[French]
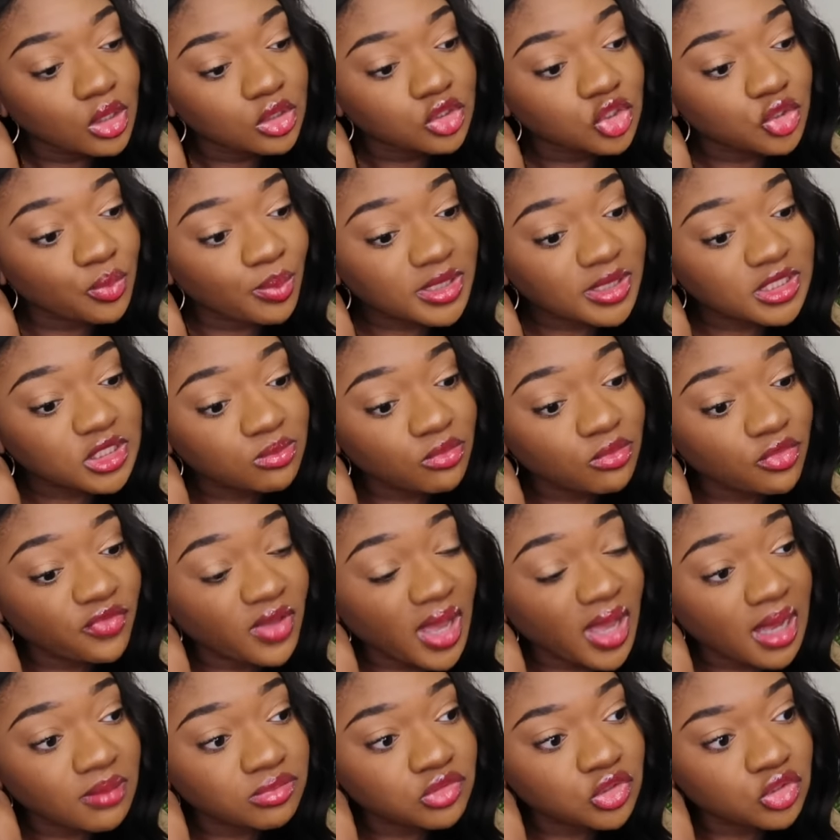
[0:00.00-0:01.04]
Ce piercing me
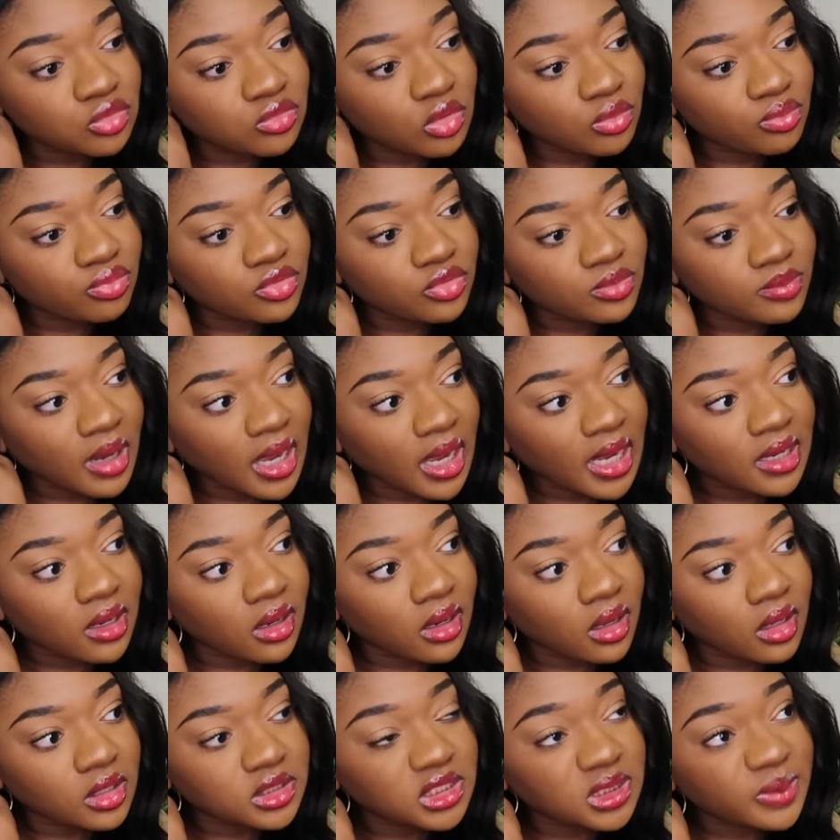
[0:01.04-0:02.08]
fait absolument plus mal.
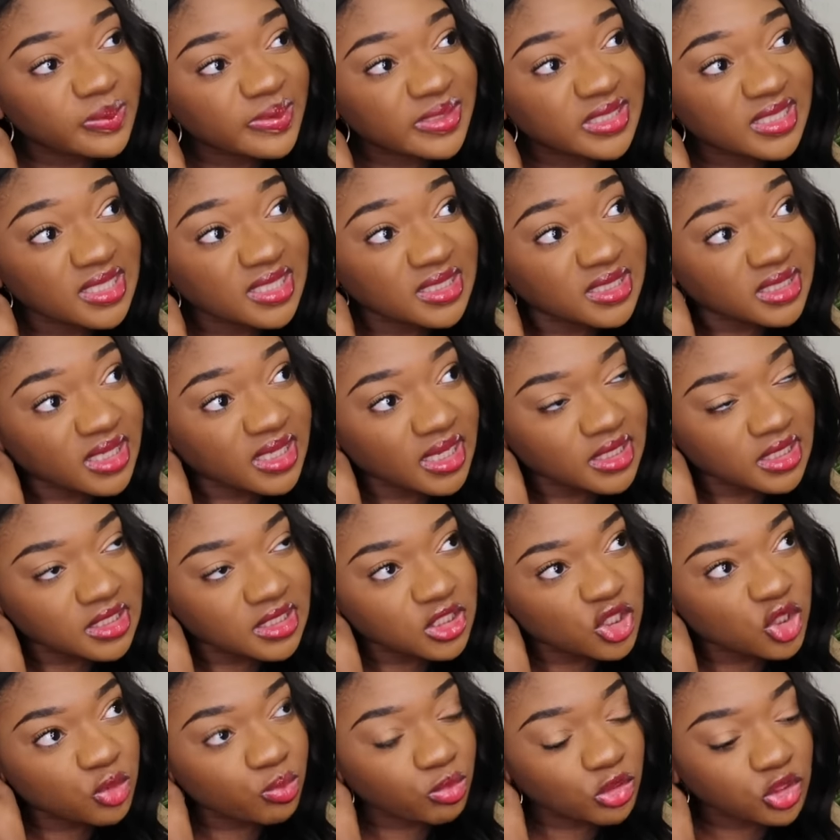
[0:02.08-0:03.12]
Euh, je sais pas si il est
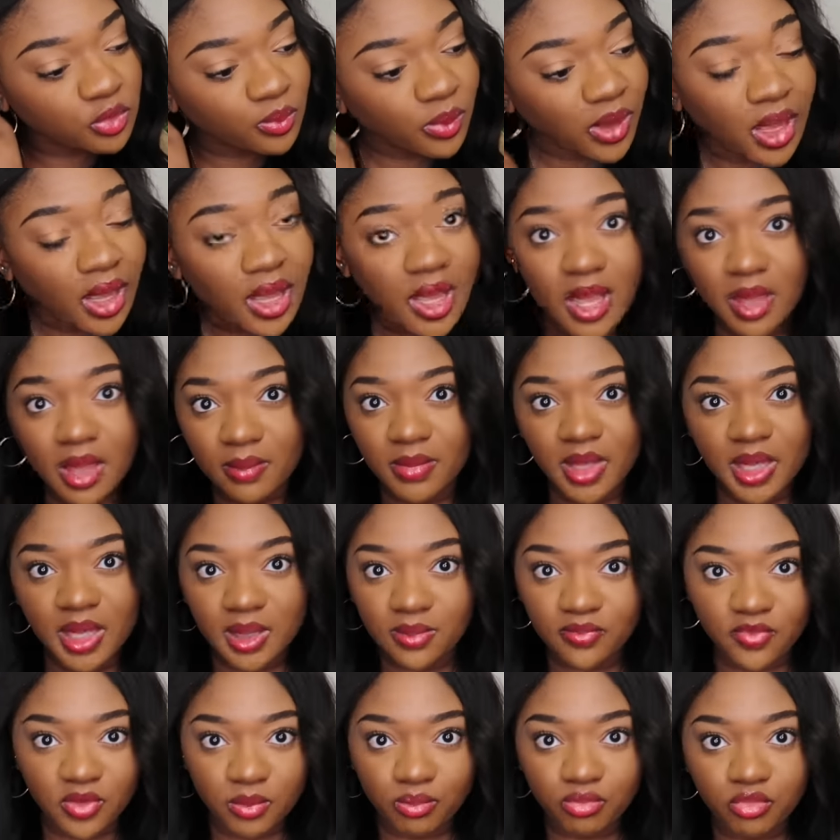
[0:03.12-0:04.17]
cicatrisé, je pense pas. Mais
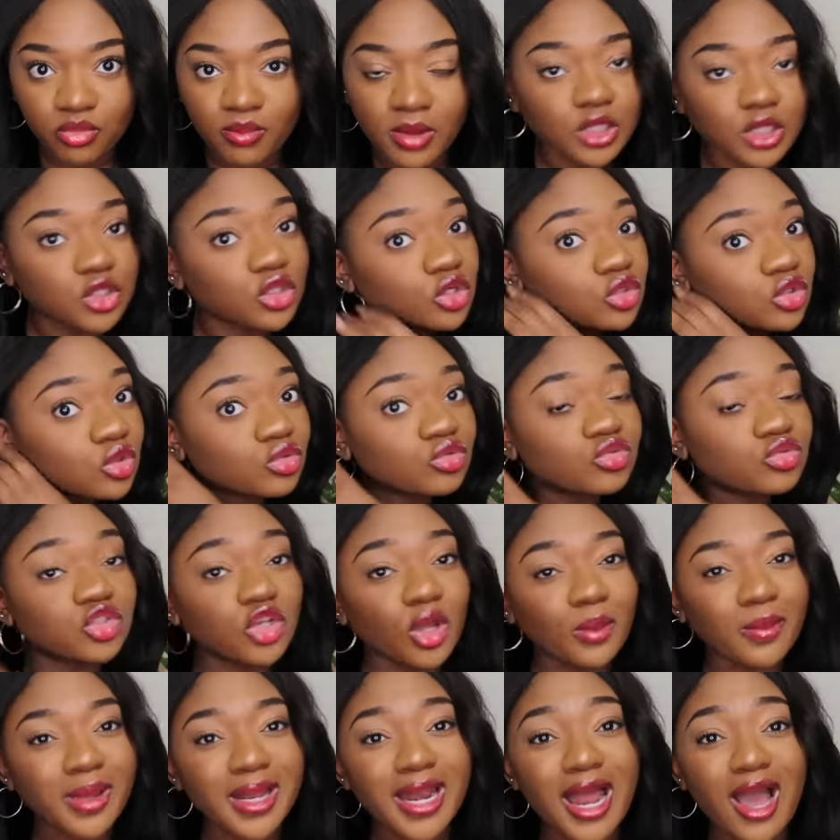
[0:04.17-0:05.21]
il me fait plus mal. Genre je le touche
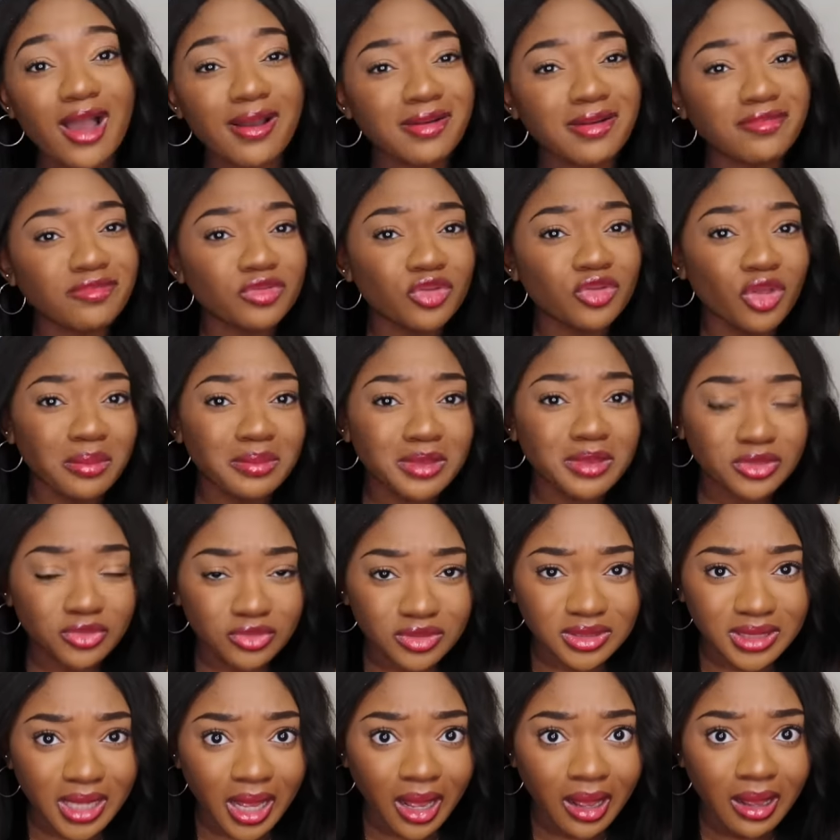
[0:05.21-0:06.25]
normal. Alors de dormir sur
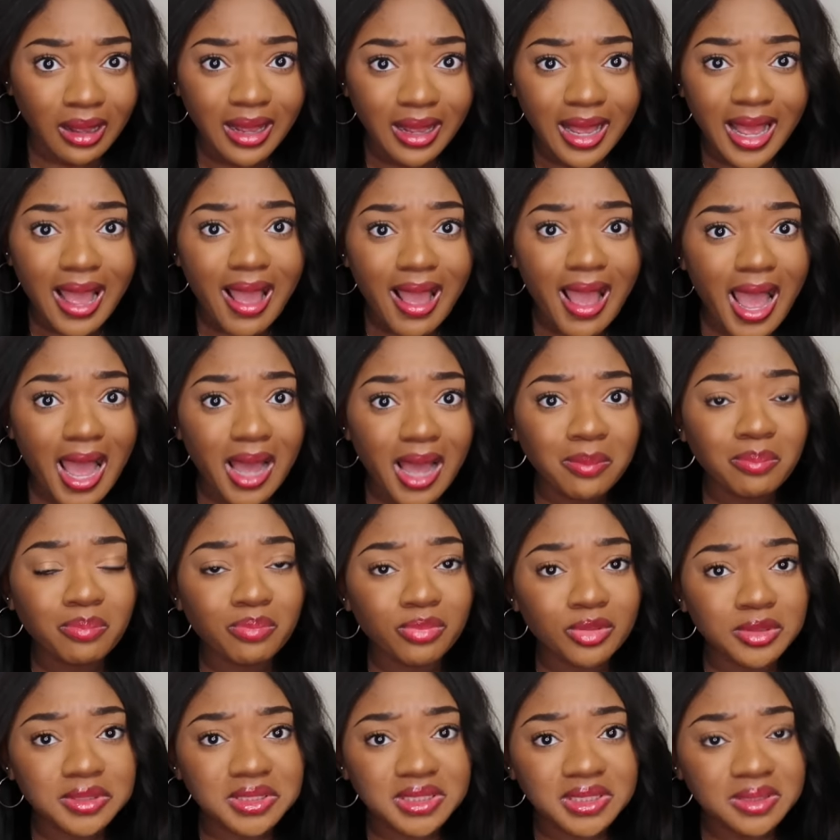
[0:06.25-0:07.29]
ça
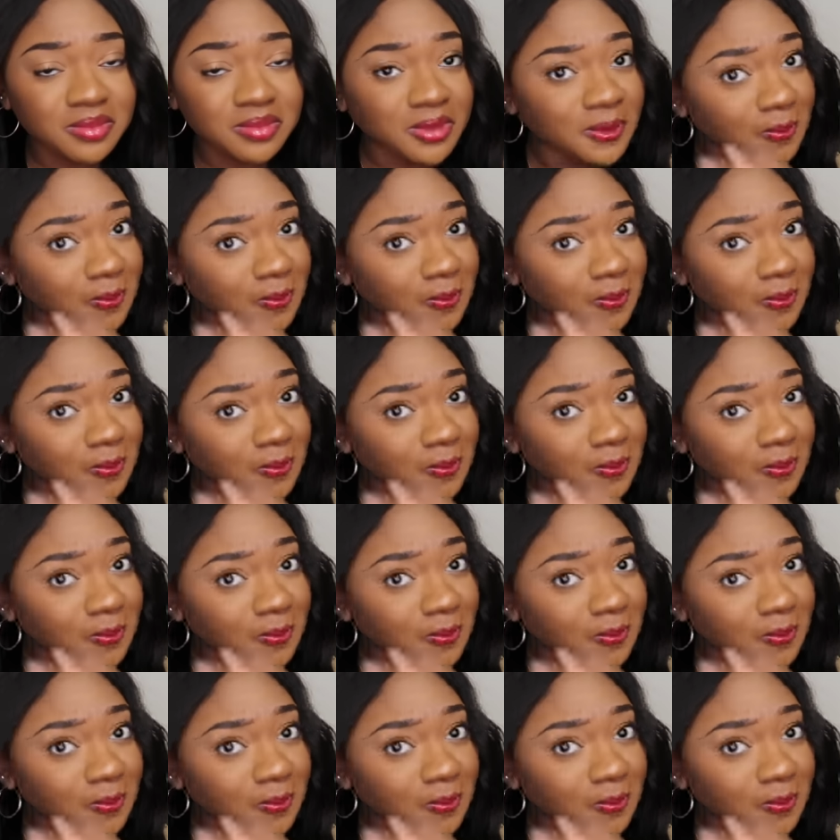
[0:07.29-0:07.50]
Impossible.